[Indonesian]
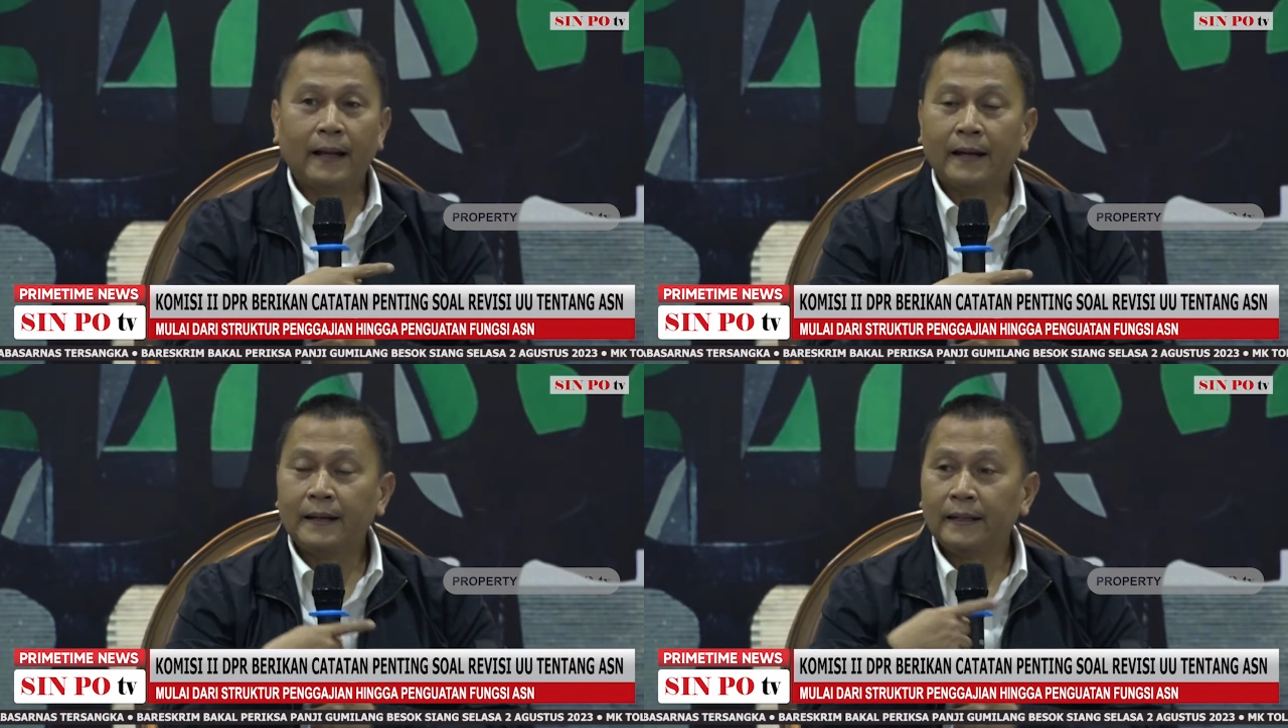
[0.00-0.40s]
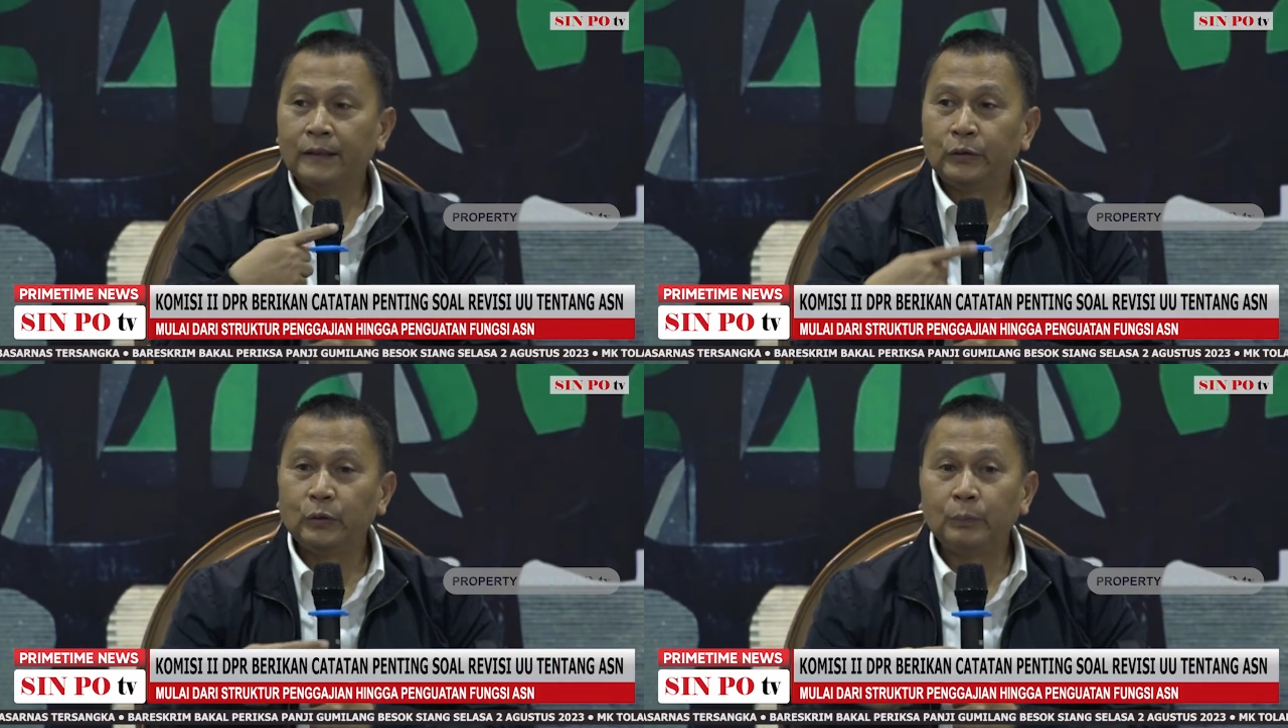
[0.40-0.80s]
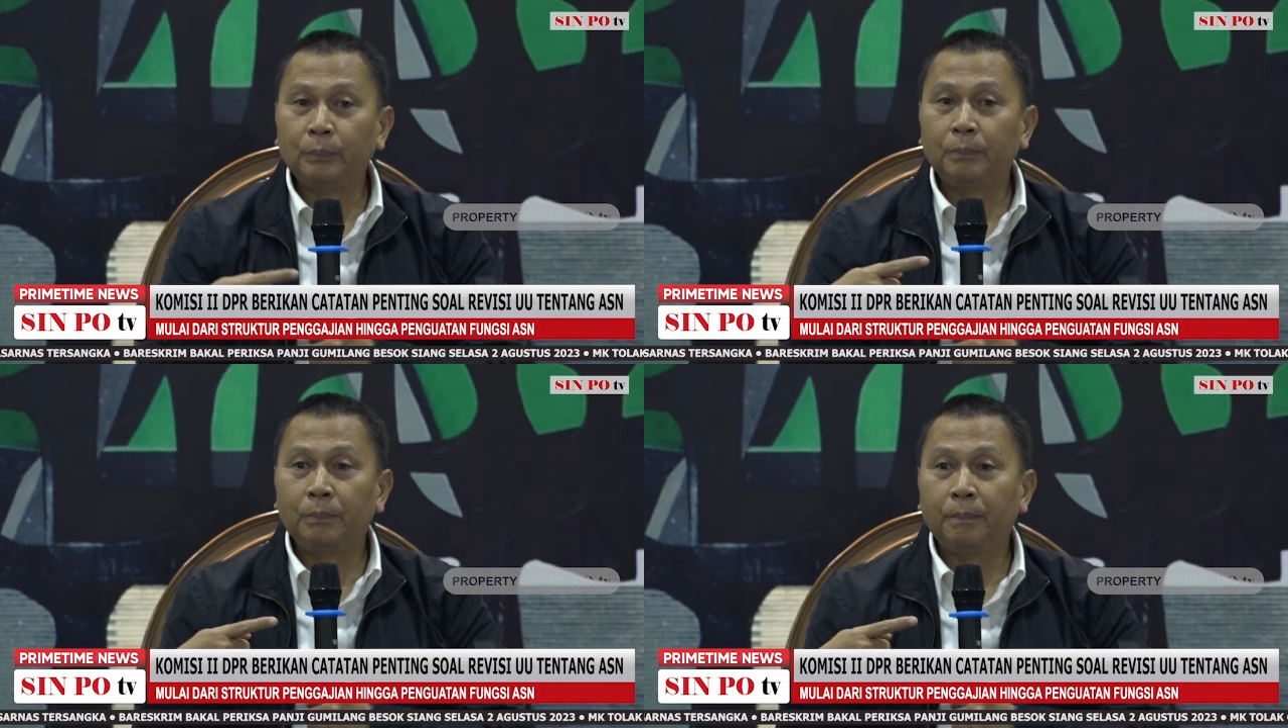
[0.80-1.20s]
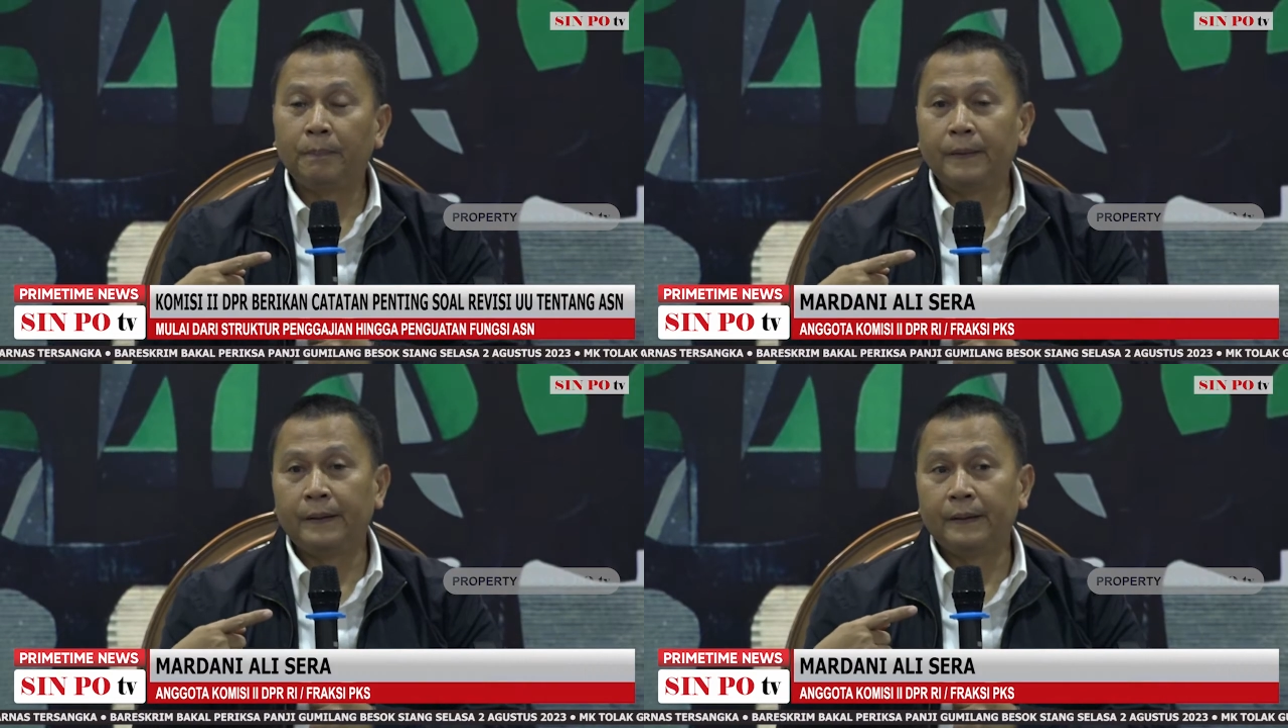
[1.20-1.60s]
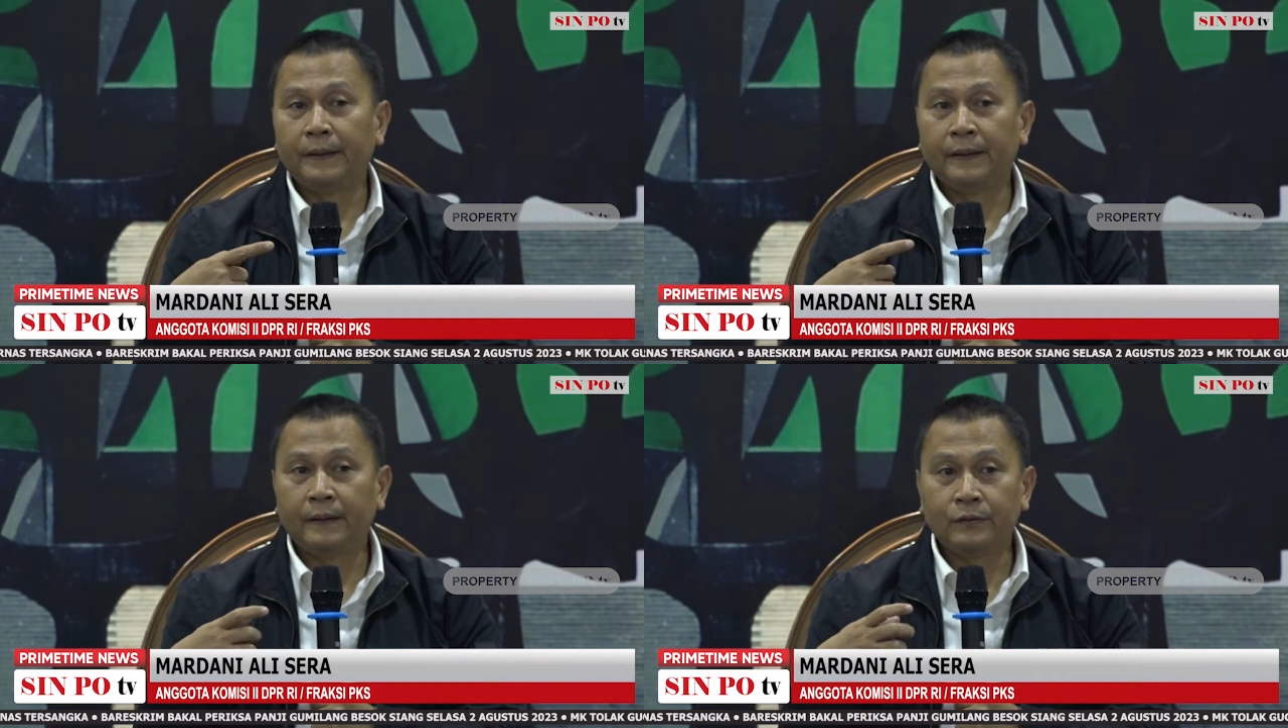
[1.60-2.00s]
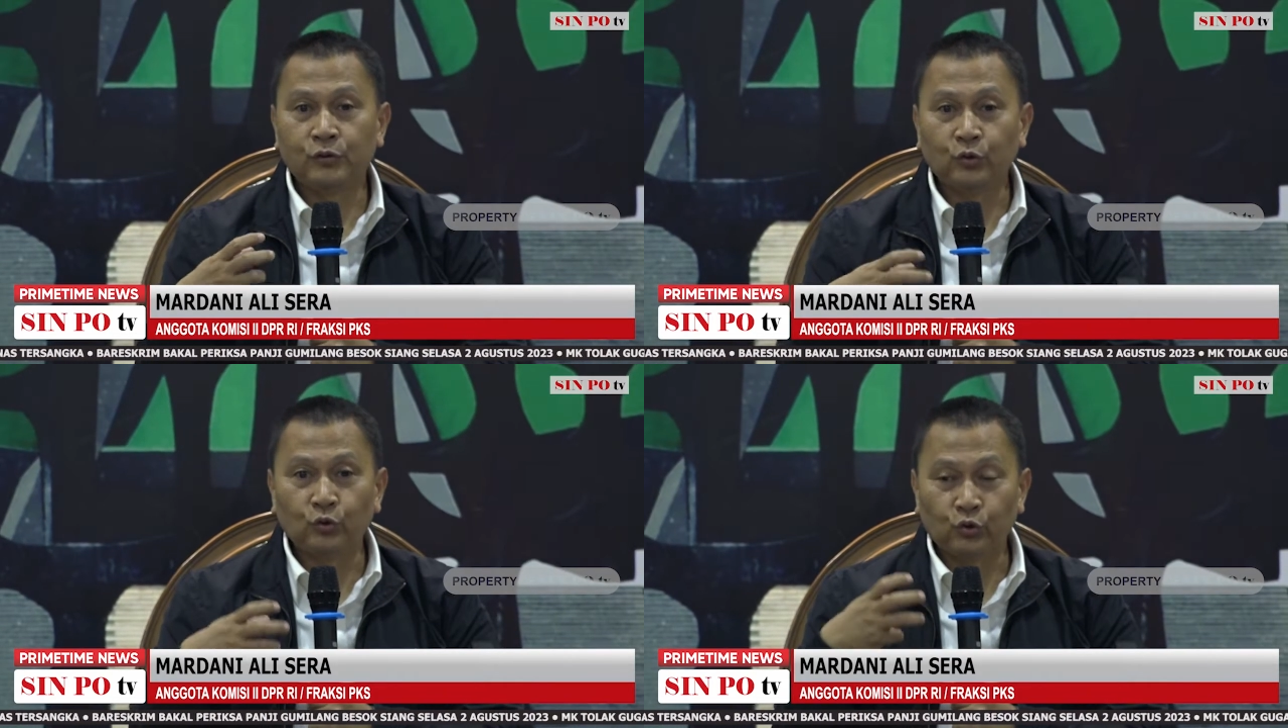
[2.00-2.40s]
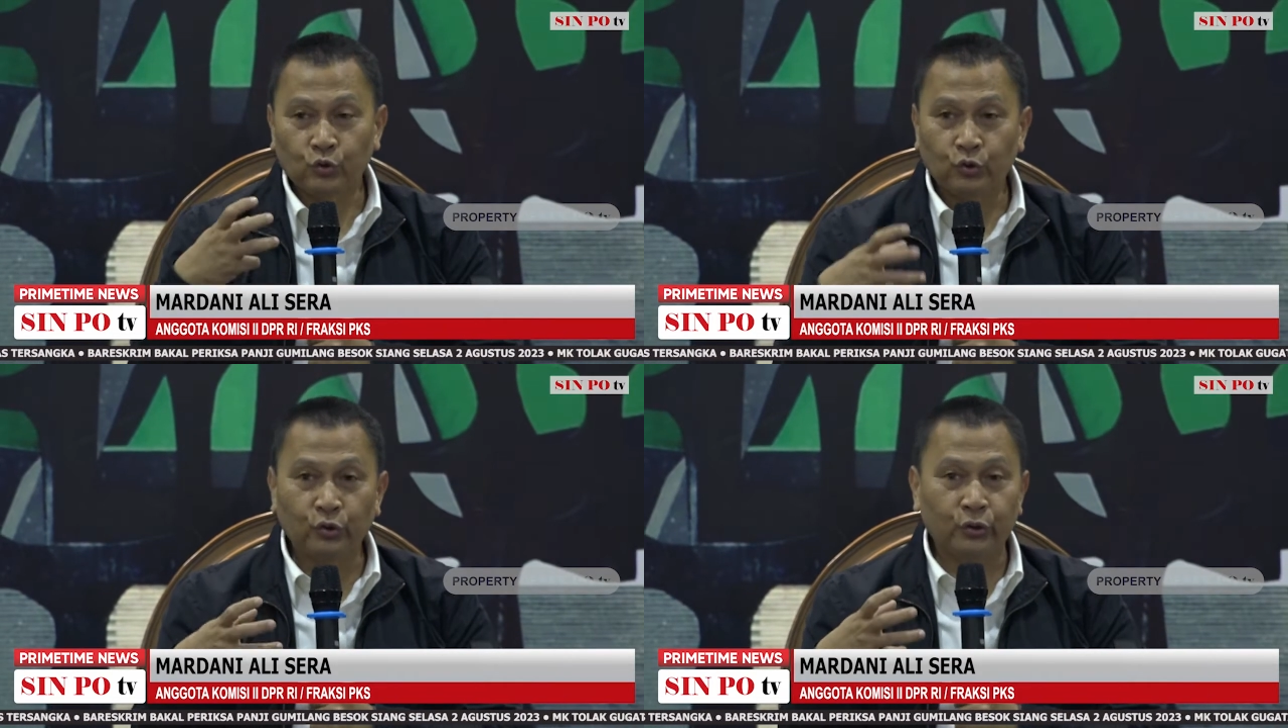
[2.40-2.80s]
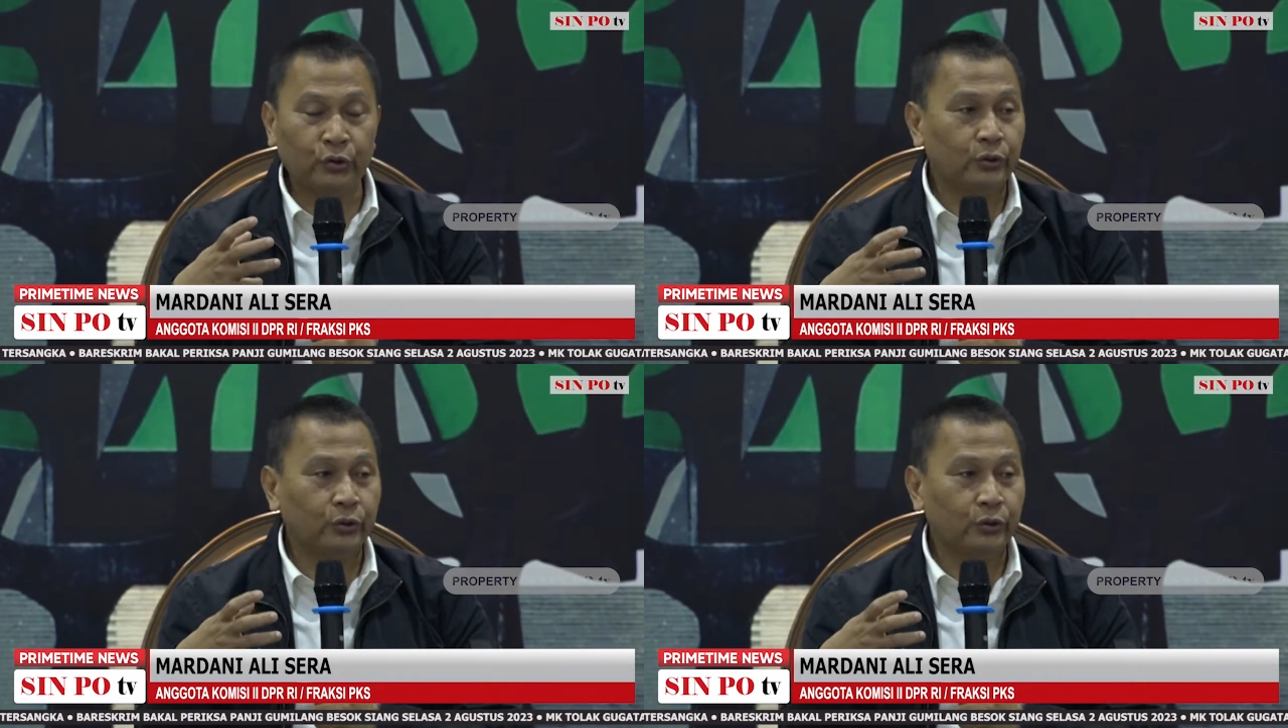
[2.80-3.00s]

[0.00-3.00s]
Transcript: Karena itu, eh, struktur